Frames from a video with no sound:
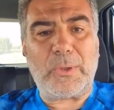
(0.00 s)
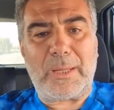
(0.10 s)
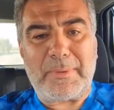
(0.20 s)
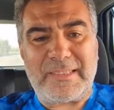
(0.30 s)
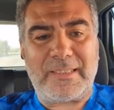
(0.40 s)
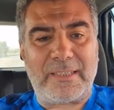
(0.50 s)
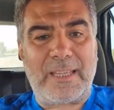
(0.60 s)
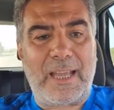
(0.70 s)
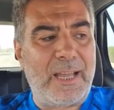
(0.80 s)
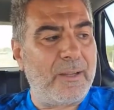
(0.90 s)
كلما
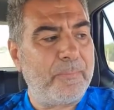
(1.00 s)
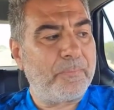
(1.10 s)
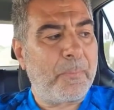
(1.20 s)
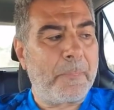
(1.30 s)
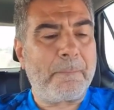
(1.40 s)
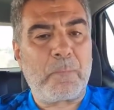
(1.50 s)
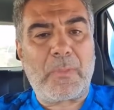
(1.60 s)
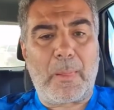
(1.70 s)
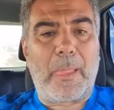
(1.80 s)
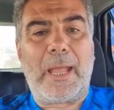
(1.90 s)
استطاع
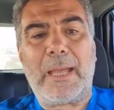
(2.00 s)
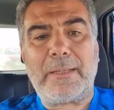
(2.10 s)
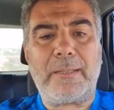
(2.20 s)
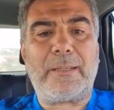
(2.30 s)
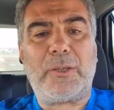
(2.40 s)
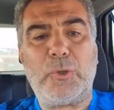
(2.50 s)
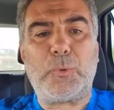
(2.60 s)
أن